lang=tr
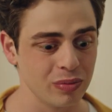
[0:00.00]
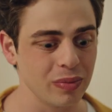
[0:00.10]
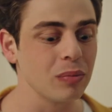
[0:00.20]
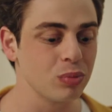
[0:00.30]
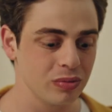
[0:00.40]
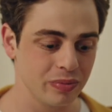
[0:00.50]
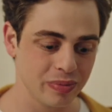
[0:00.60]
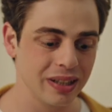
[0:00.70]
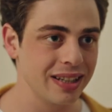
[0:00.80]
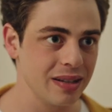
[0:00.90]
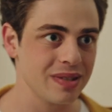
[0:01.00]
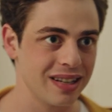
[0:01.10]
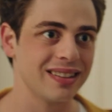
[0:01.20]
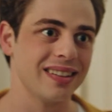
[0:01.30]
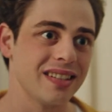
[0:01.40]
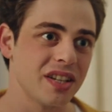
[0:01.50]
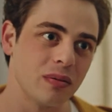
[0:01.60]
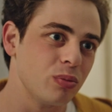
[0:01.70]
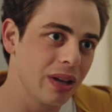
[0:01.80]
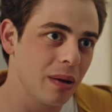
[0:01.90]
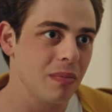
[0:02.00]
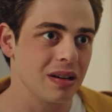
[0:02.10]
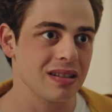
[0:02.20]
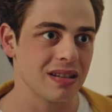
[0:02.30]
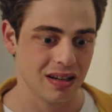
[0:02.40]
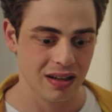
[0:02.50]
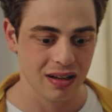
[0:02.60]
Ben bunu bırakayım zaten içeri. Bu yenmez.